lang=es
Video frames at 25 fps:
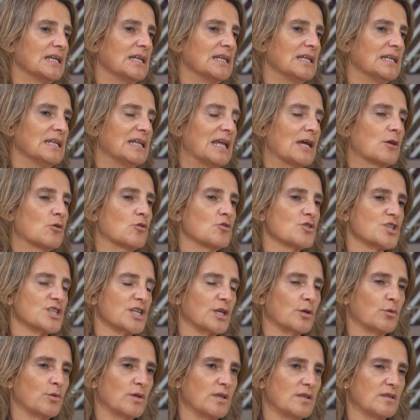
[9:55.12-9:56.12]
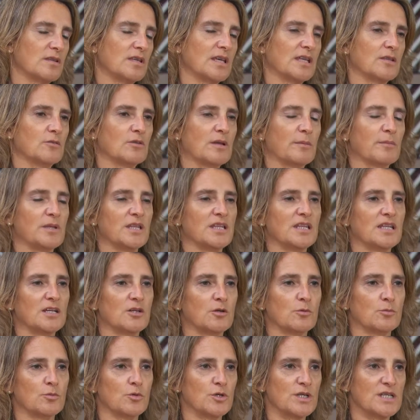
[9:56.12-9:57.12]
la consecuencia de una medida
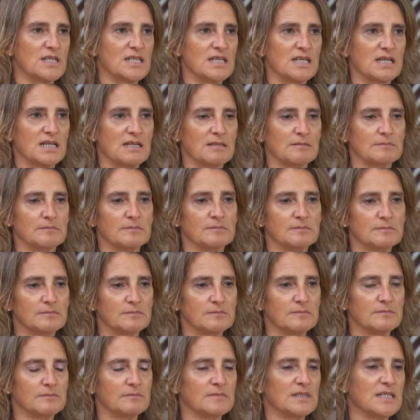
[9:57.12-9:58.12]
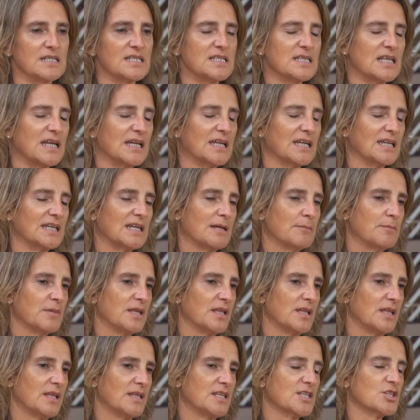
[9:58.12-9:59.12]
como esa está en gran
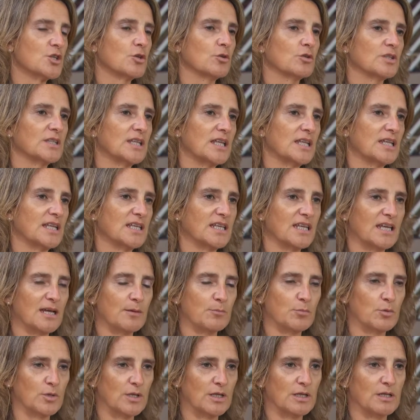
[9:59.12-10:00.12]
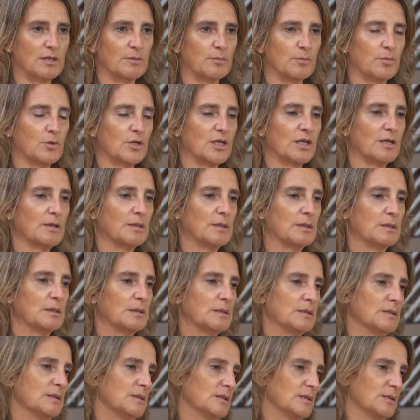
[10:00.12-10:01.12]
medida descontada ya por el, por el
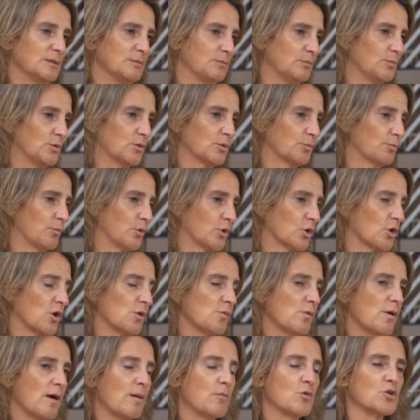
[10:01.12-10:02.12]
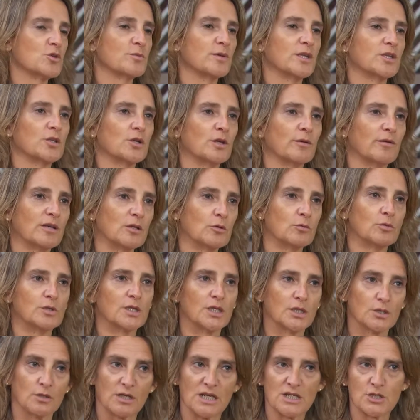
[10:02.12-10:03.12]
por, cómo vamos viendo que van
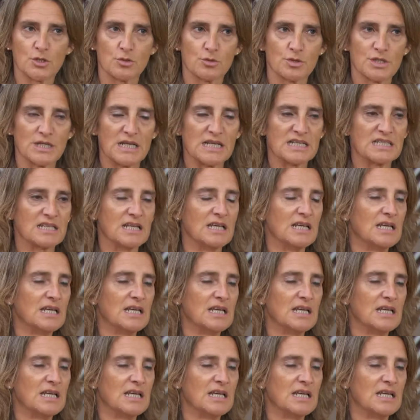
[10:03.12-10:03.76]
ocurriendo las cosas